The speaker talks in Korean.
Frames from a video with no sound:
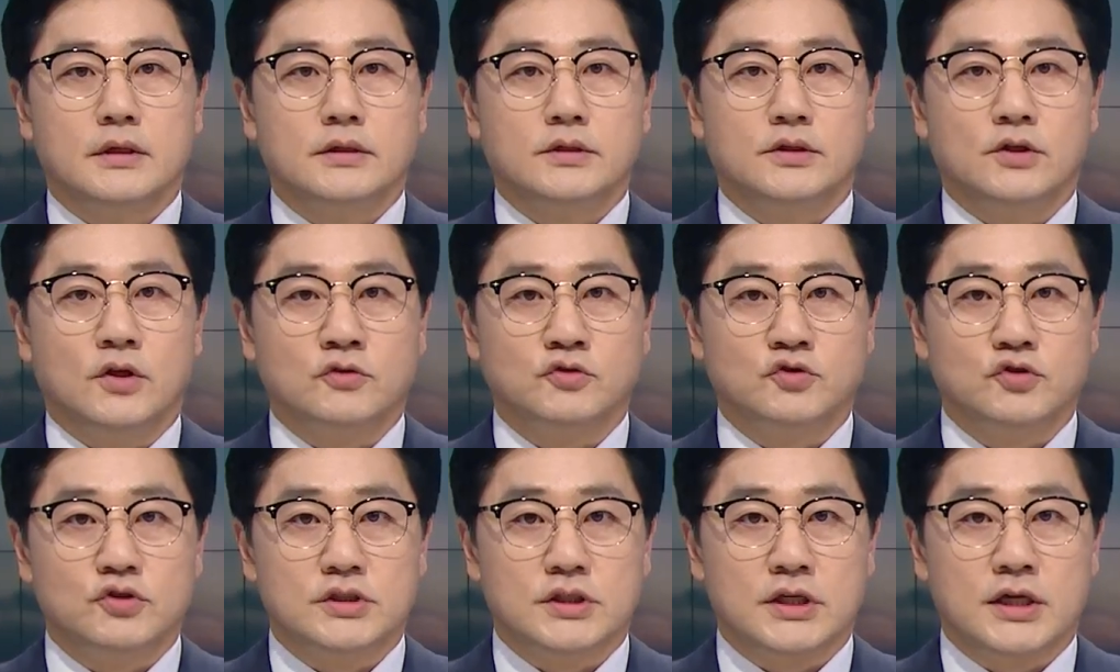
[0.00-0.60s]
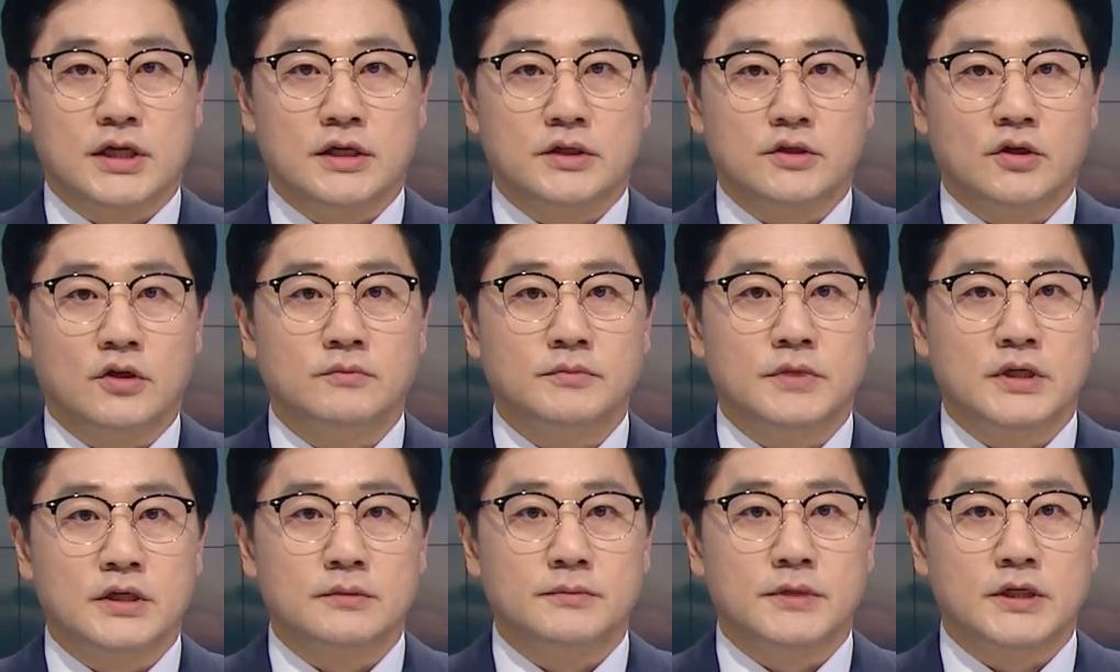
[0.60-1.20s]
영주시가
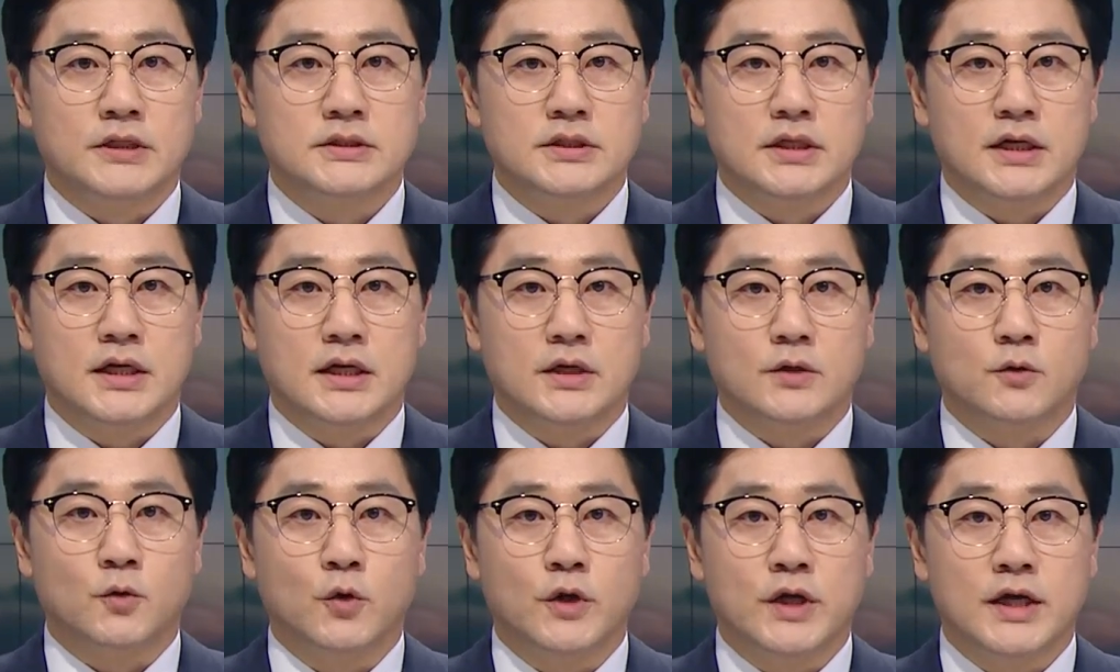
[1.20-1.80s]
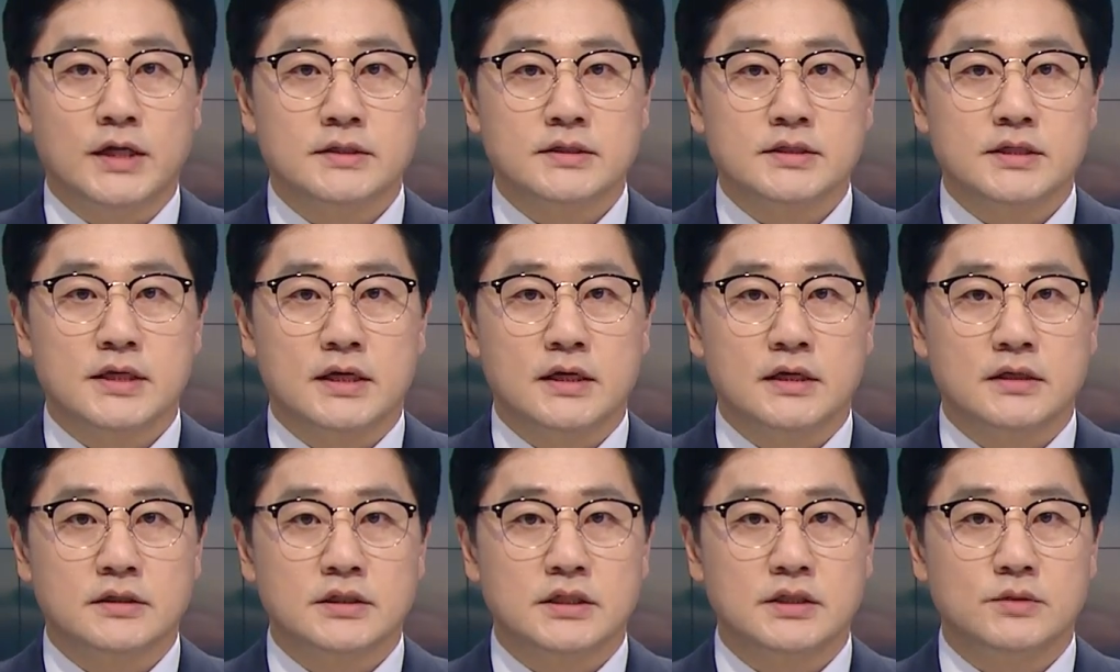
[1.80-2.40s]
연말을 맞아
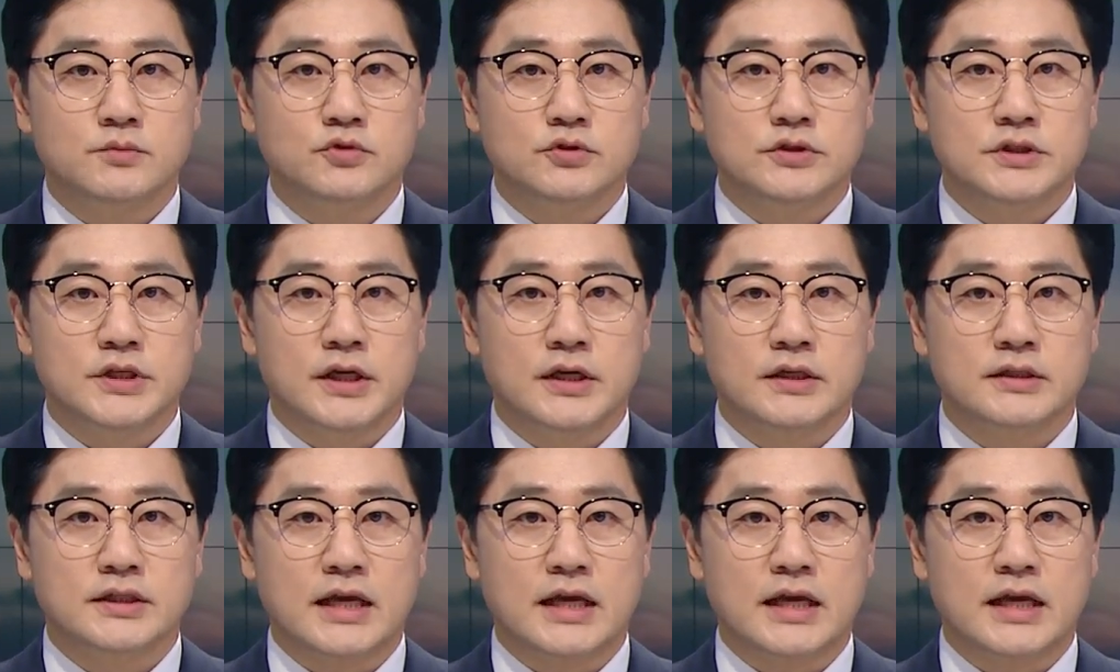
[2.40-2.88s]
고향사랑 기부제